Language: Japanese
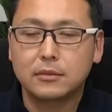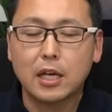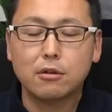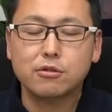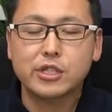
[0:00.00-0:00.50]

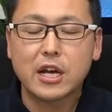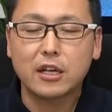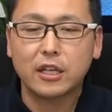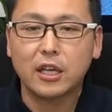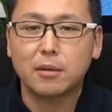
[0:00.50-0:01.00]
だいよんしは
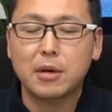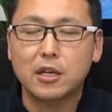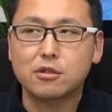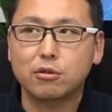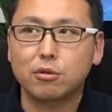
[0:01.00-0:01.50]
んき、まあ、
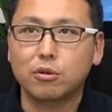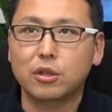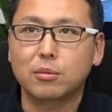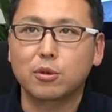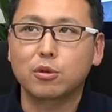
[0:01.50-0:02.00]
印象に残っ
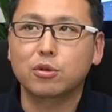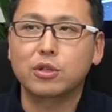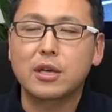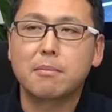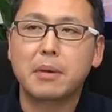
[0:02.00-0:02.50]
ているもの
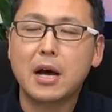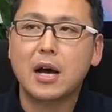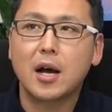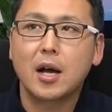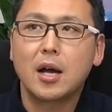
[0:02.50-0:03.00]
といえ
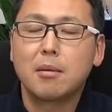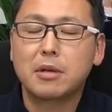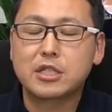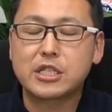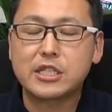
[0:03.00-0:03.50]
ば、
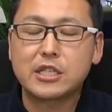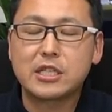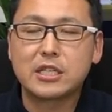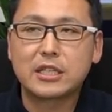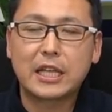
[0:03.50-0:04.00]
まあ、
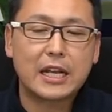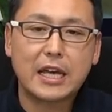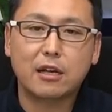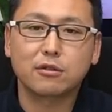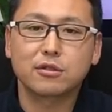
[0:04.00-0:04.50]
ジーな
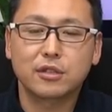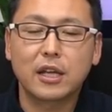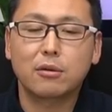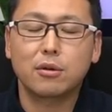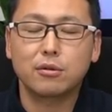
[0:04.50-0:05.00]
なひゃく です
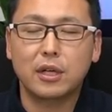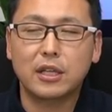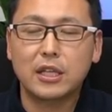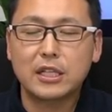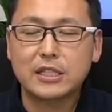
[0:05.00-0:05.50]
ね。これ裏
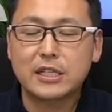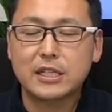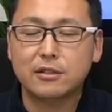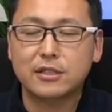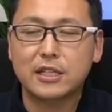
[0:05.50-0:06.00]
店で制
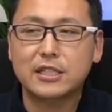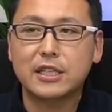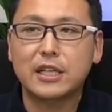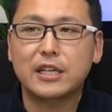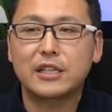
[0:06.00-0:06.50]
作させ
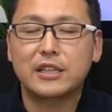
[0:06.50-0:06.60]
ていただい